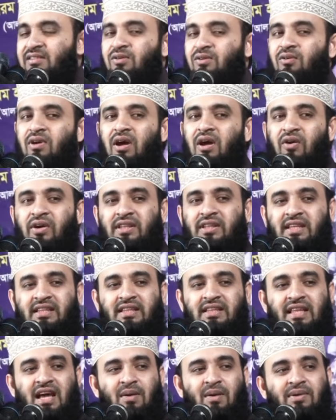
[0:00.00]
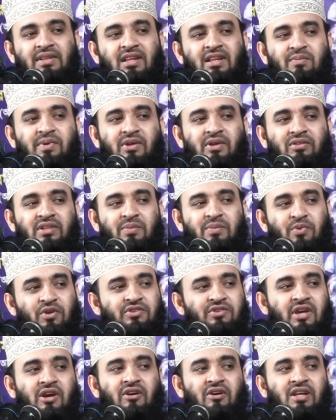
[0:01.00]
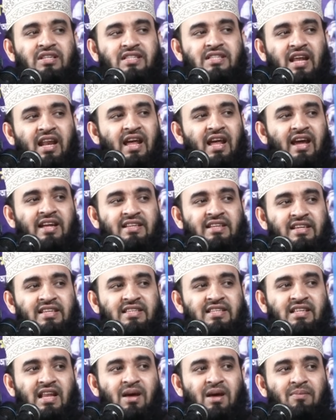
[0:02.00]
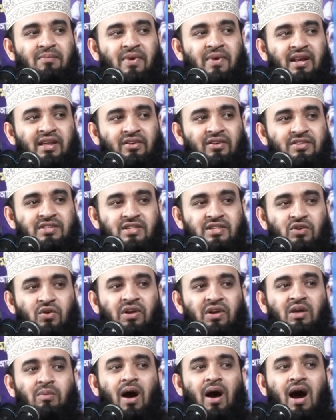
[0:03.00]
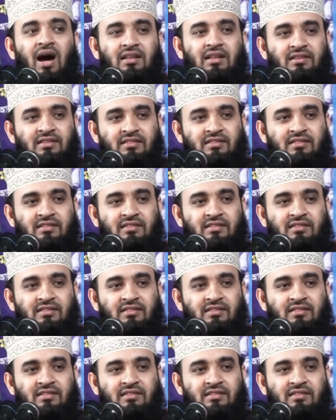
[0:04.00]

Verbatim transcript: ওরা ওই দিক দিয়ে আমাদের বিরুদ্ধে প্রচারণা চালায় যে ইসলাম মানে হচ্ছে জঙ্গিবাদ